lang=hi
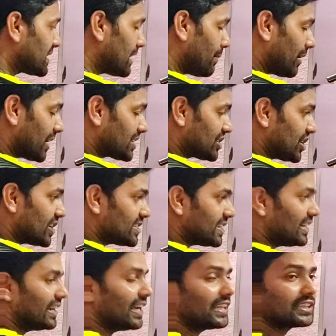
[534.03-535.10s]
वजह से हमारा चेंज
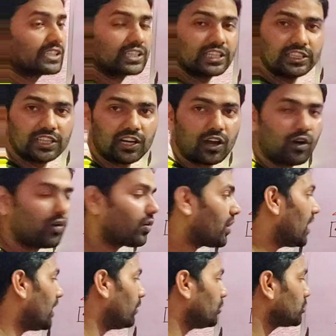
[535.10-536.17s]
इन लेंथ कितना
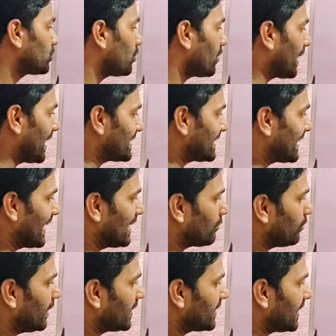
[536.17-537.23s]
होगा उसको कैसे
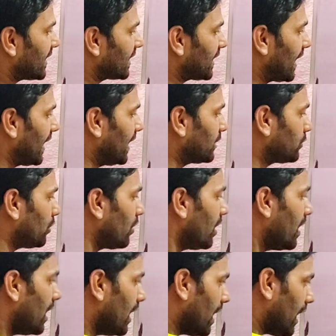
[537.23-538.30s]
कैलकुलेट किया जाता है तो
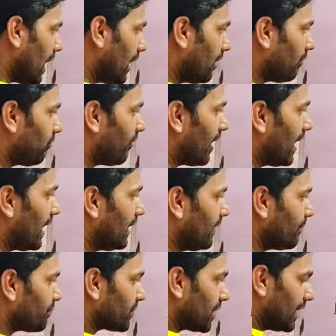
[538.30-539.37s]
अल्फा
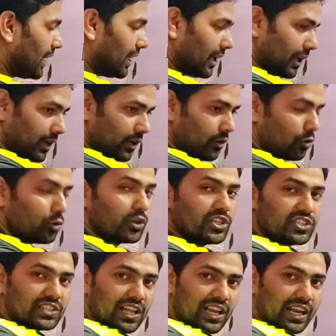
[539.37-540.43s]

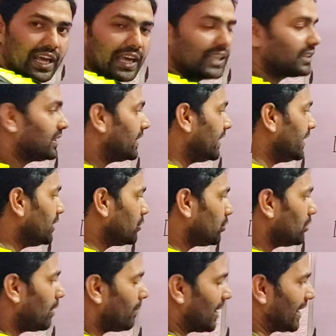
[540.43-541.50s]
ओरिजिनल लेंथ
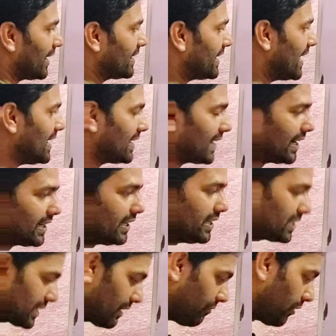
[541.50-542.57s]
इनटू हमारा डेल्टा टी
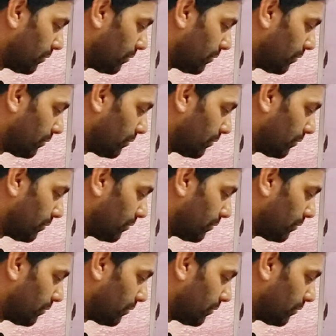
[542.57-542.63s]
इसका